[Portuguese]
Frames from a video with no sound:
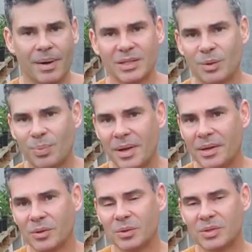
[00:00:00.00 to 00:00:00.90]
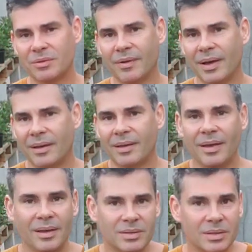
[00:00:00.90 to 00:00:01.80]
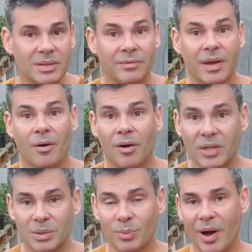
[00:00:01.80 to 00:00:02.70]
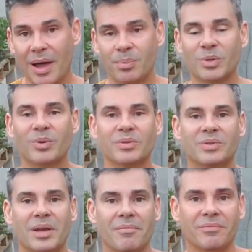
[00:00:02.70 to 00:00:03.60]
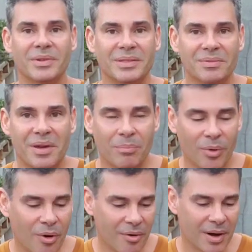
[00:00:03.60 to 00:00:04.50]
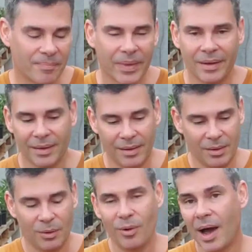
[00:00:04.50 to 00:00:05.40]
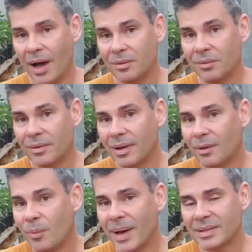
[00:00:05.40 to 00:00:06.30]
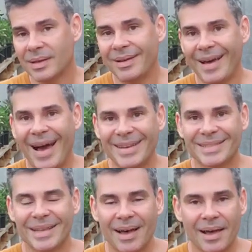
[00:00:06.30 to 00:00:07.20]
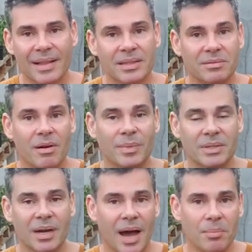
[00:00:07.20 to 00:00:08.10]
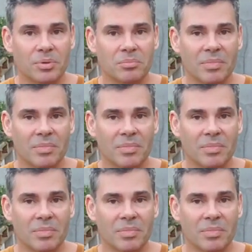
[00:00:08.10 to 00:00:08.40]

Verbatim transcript: Mas se o período estiver quente, estiver ótimo, a época do ano estiver, estiver boa, o galho começa a enraizar relativamente rápido.